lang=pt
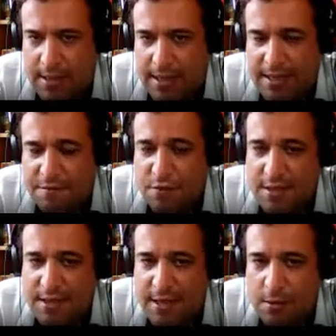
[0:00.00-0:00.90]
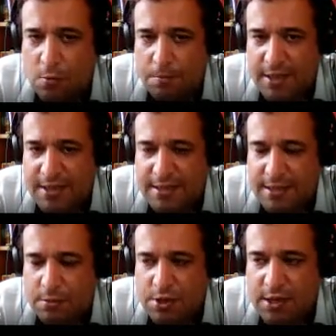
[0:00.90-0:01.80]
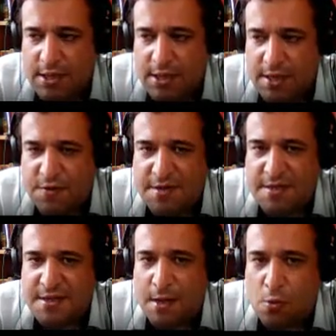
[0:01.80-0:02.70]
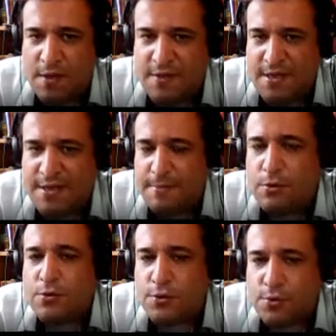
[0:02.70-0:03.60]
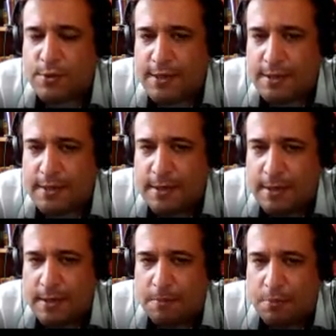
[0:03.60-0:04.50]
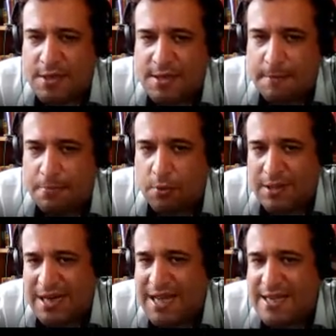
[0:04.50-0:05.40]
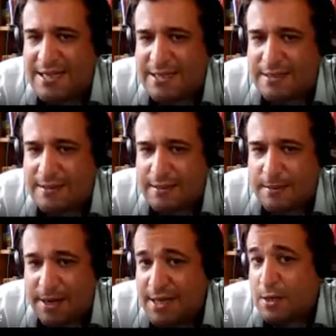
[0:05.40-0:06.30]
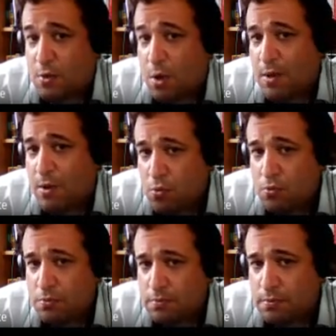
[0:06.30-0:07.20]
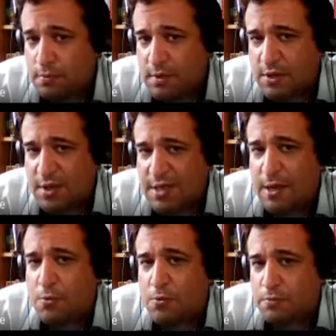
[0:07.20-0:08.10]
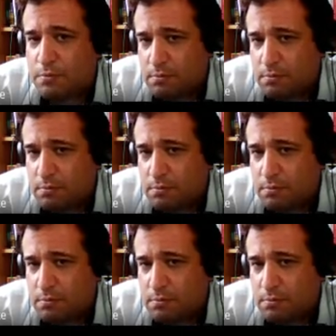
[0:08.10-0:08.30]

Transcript: aí você tem a complicação de que às vezes é 1, às vezes é menos 1, né? Por exemplo, 3 para n igual a 1, isso aqui é 1.